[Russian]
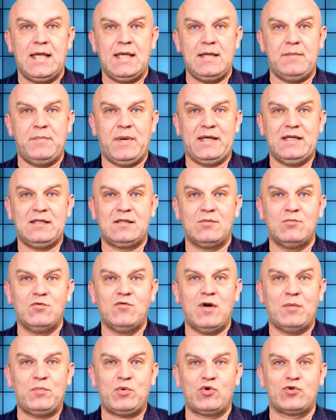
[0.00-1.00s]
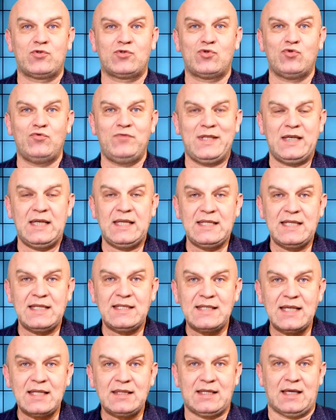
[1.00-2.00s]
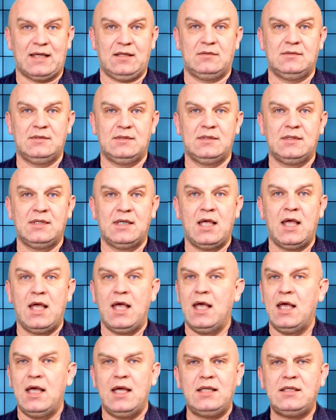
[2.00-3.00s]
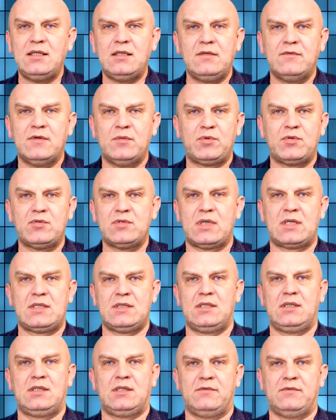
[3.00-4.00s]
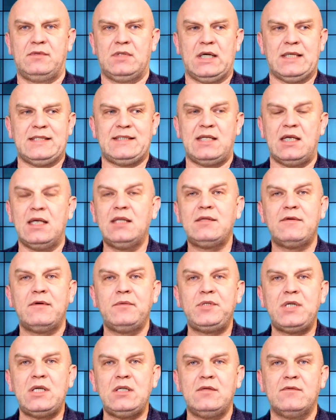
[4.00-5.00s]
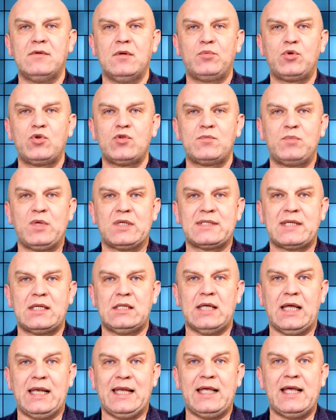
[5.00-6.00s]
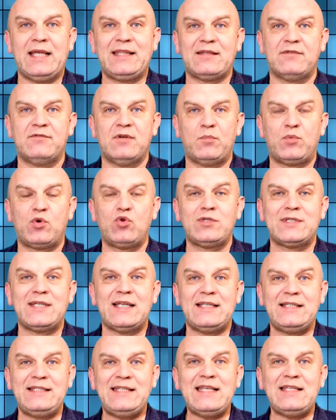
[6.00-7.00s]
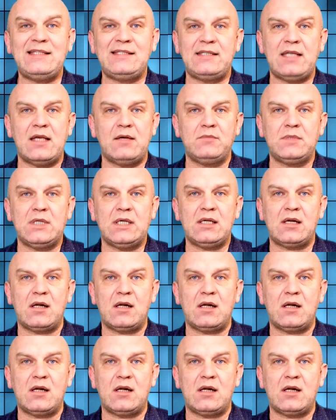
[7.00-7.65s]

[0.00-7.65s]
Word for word: И поэтому вопрос суверенитета – это не вопрос транзита власти, это вообще не вопрос персонали, это вопрос системной